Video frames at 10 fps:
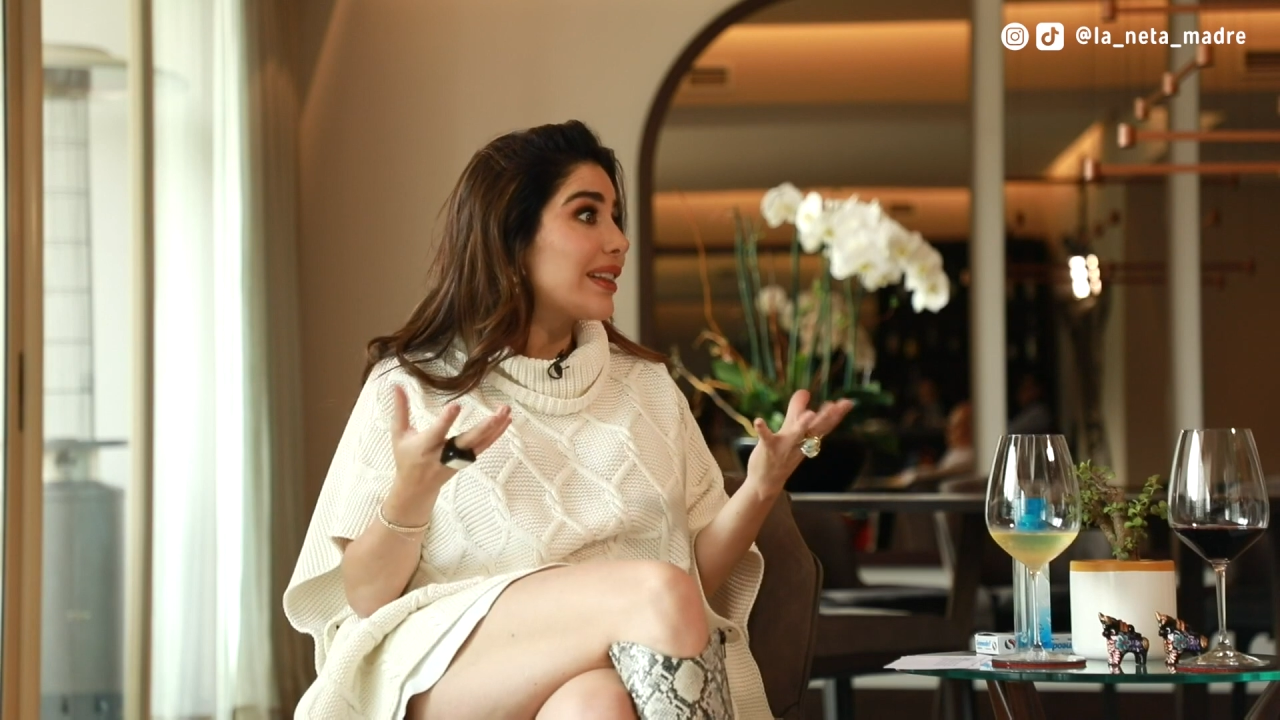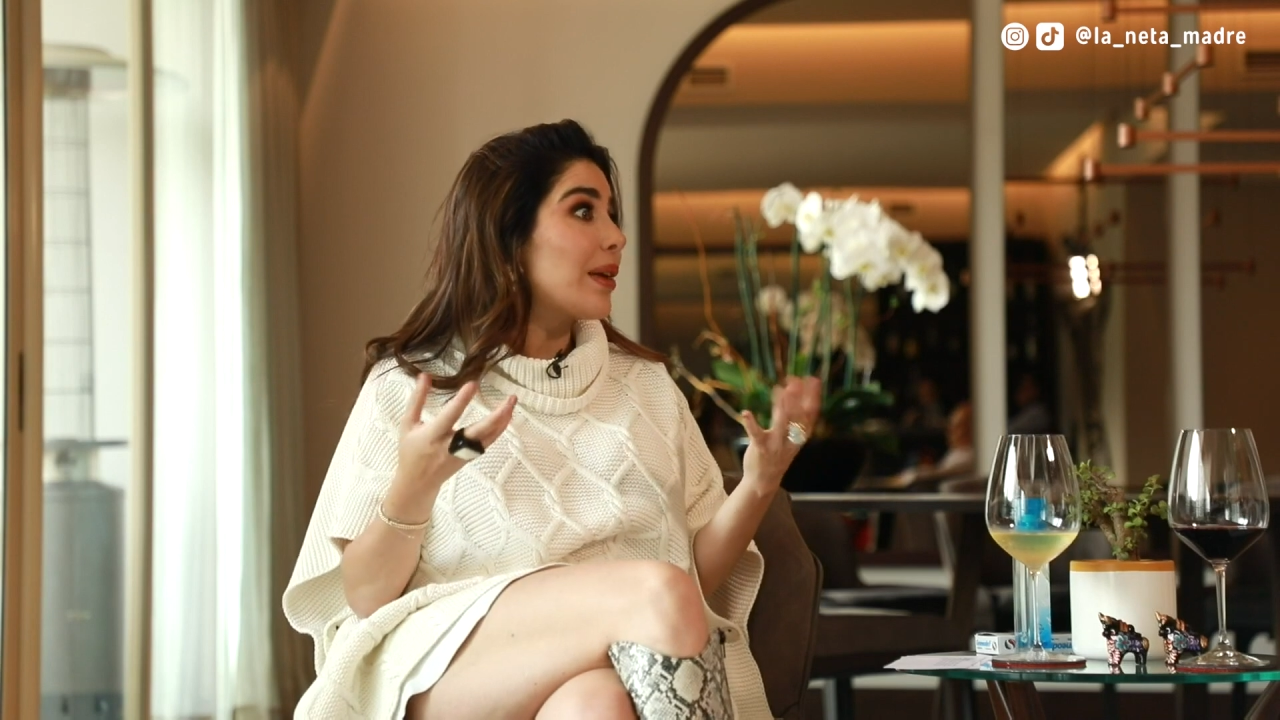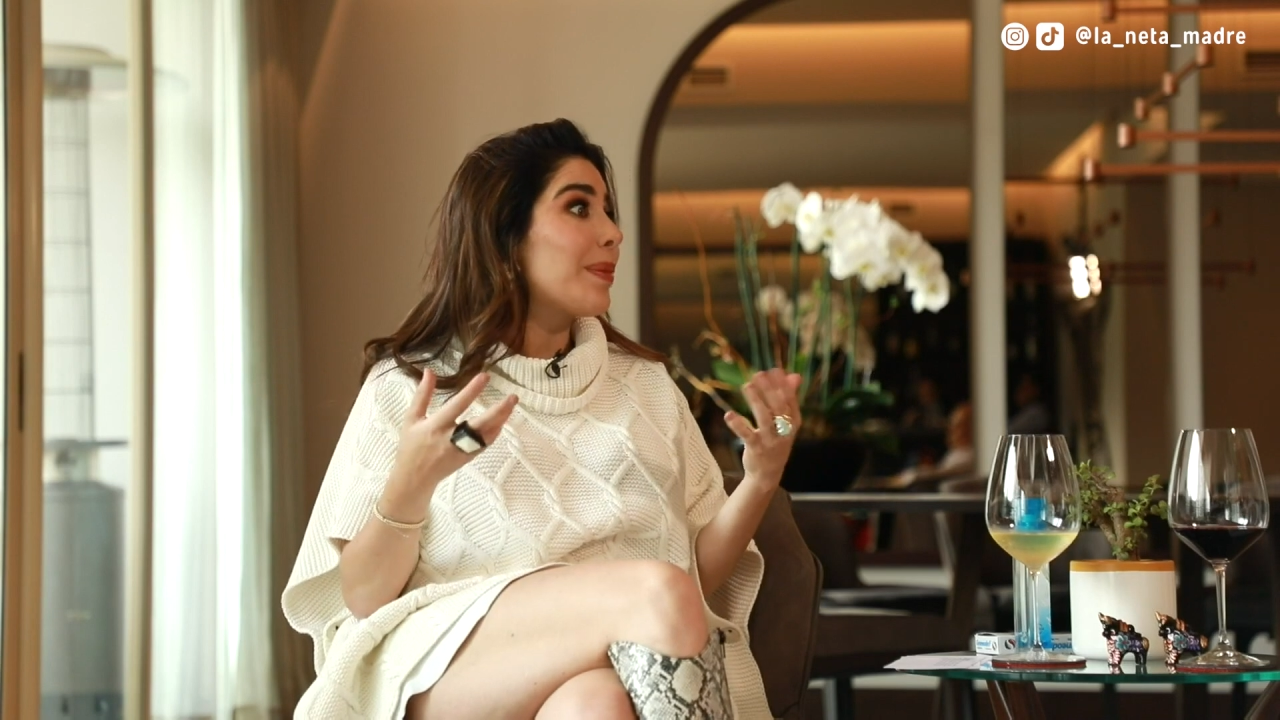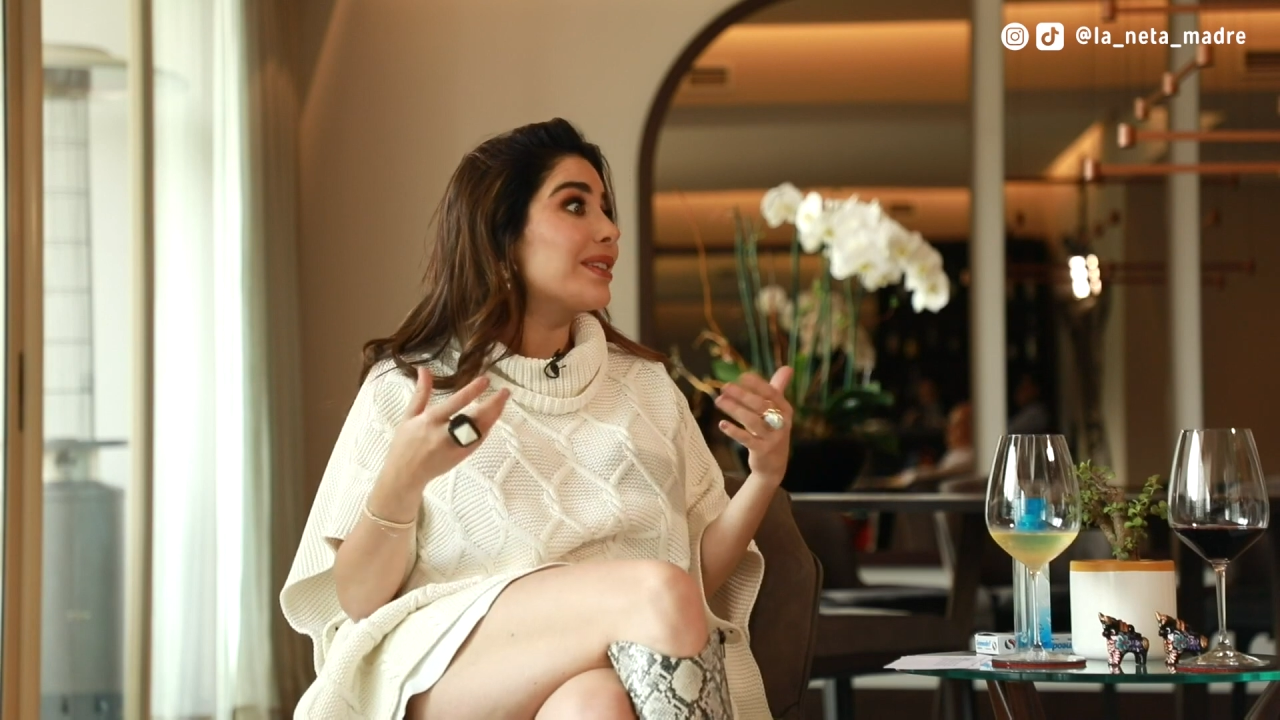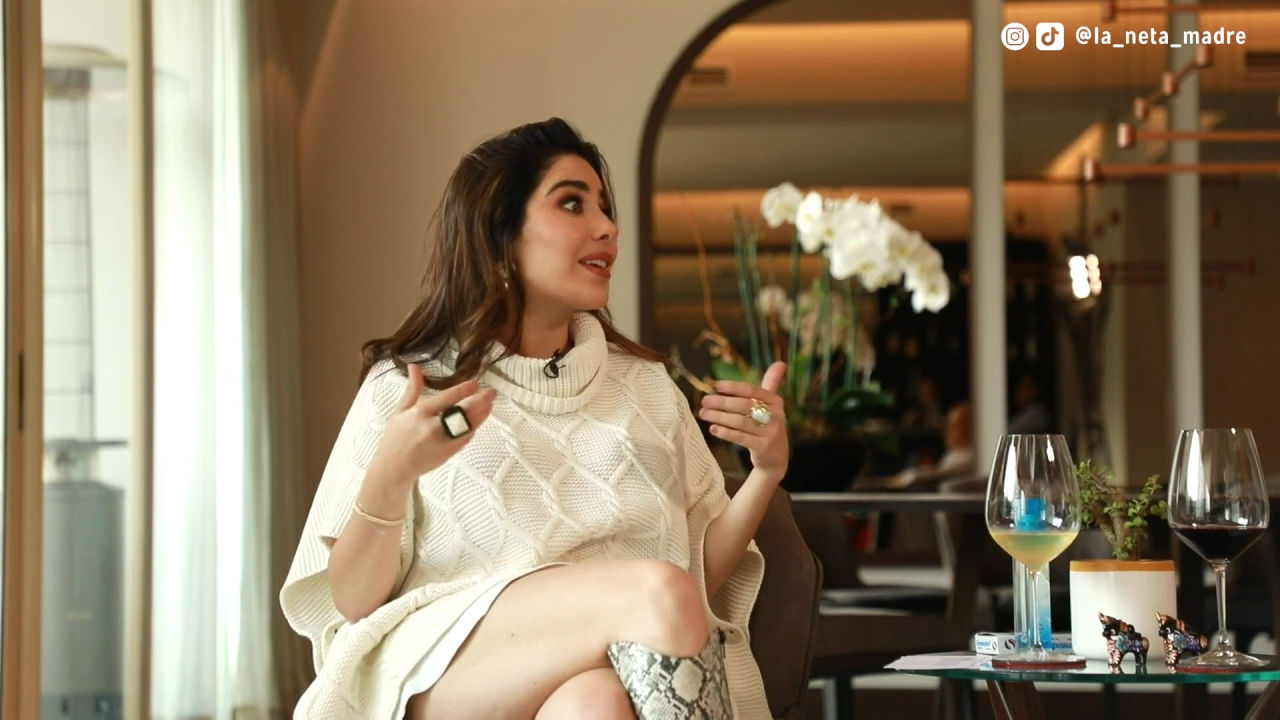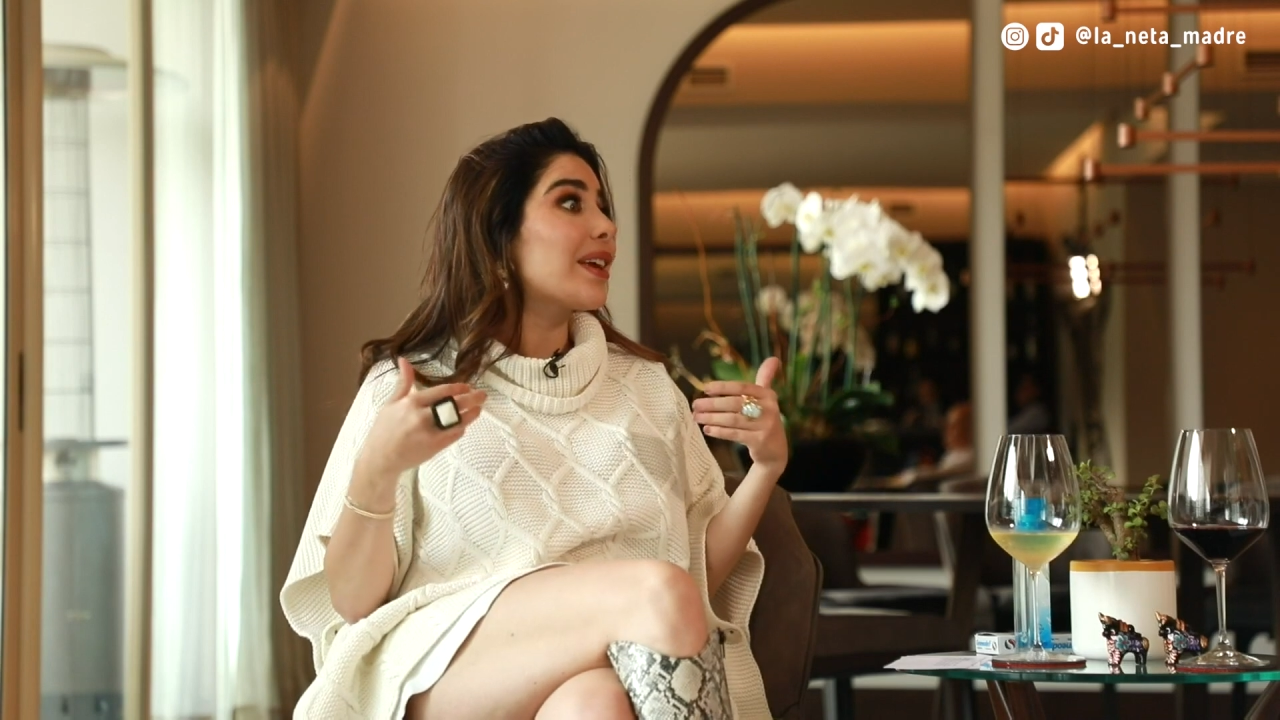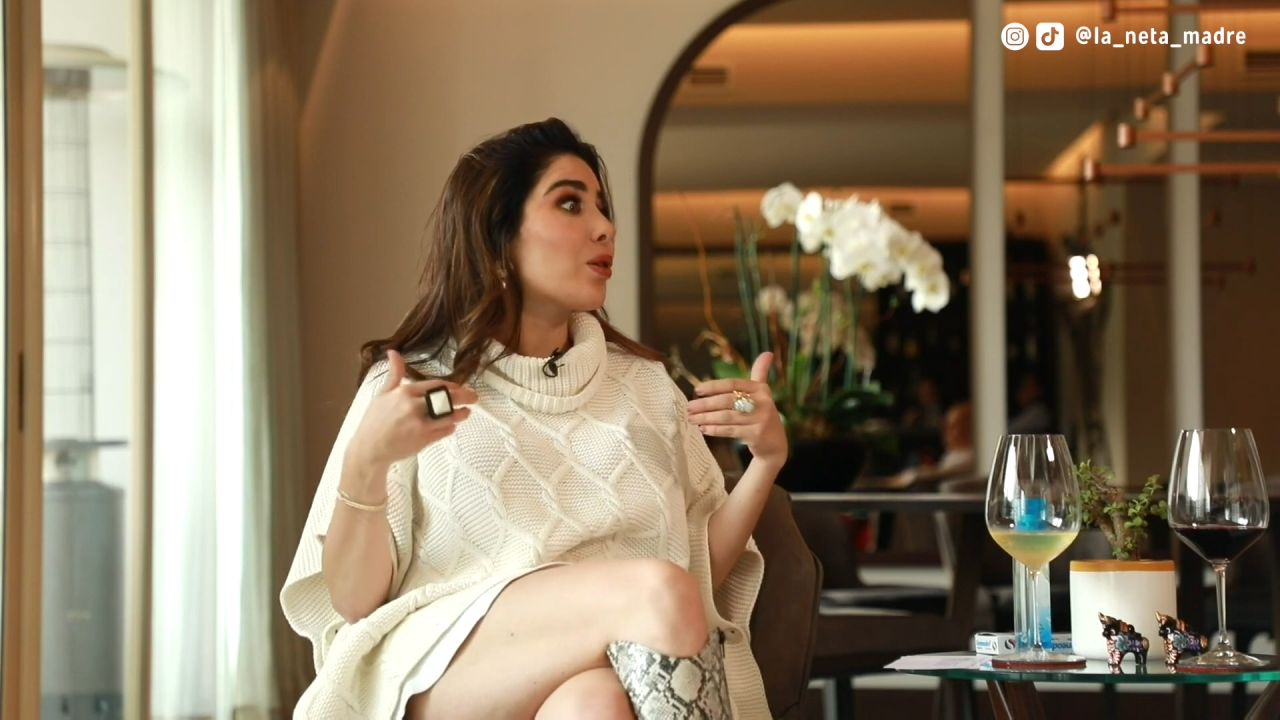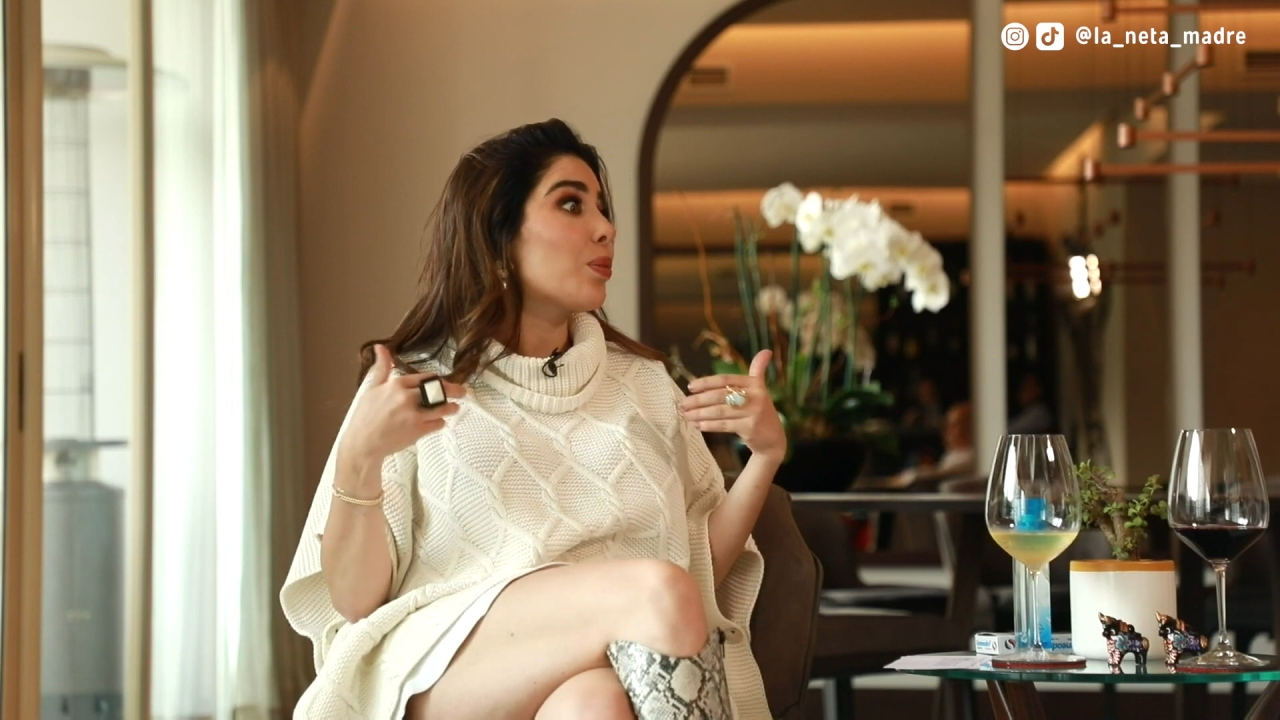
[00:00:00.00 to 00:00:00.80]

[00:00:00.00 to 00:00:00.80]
El tema es que,